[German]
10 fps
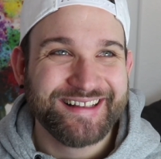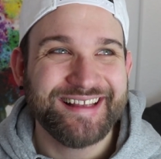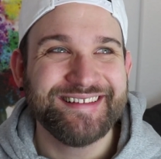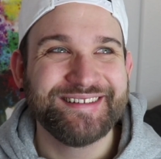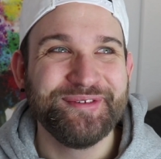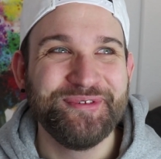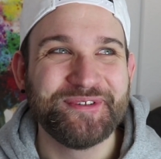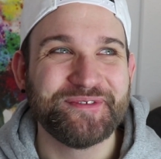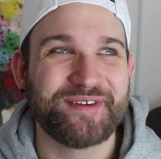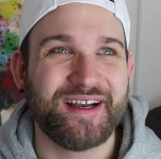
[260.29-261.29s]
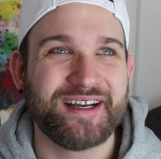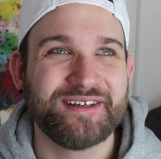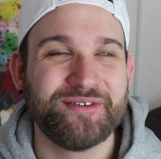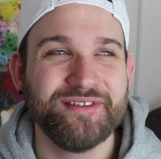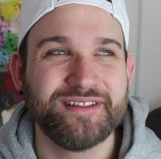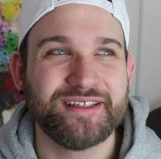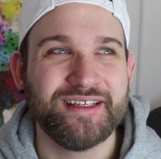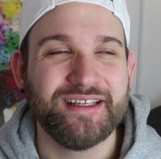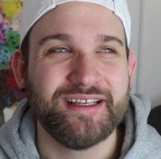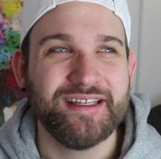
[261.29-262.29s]
Das ist eine süße Frage und
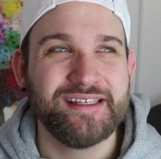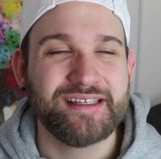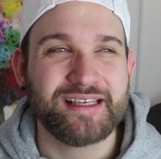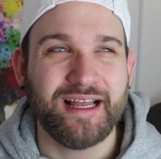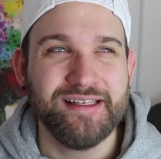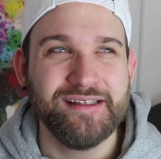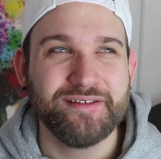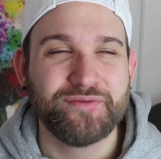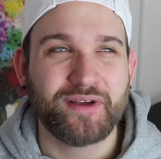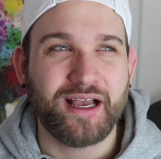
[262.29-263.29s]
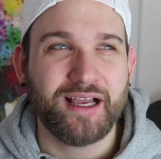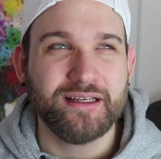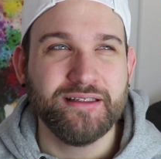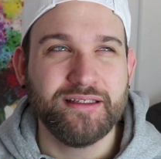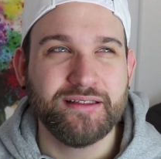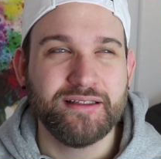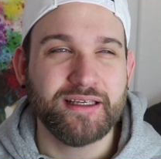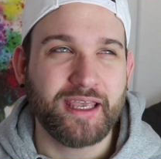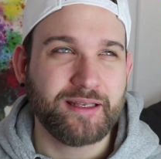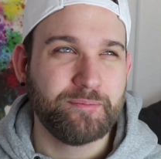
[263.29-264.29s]
ich kann diese Frage nicht
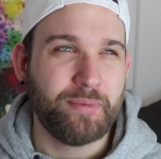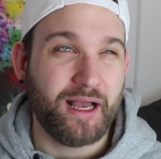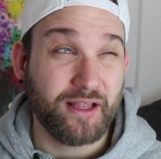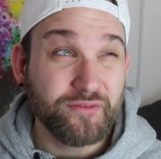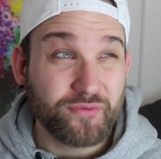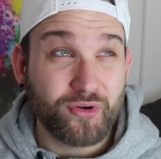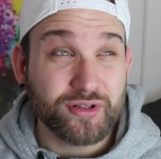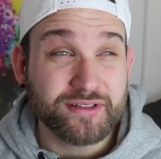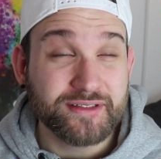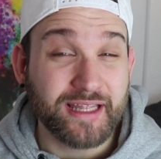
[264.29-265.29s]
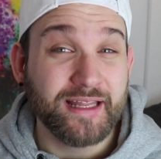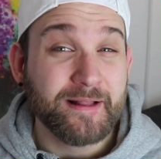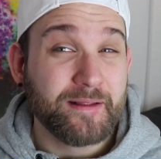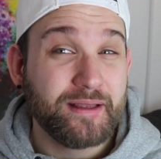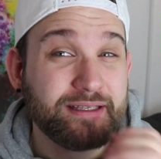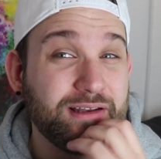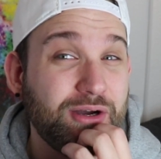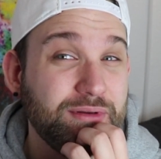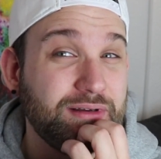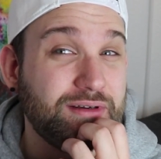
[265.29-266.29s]
direkt beantworten, denn ich
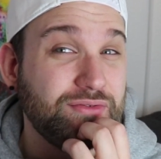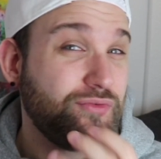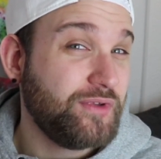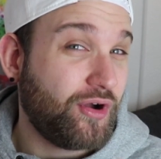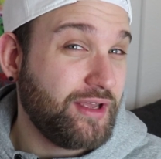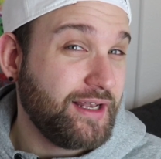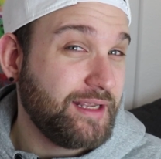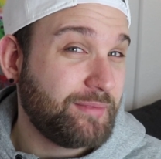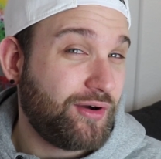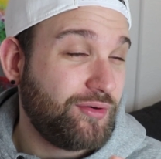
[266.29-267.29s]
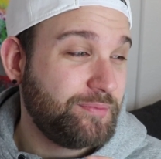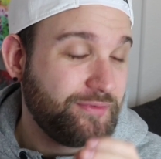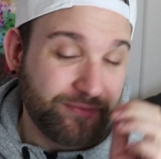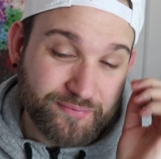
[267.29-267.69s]
glaube, so wie euer Leben auch,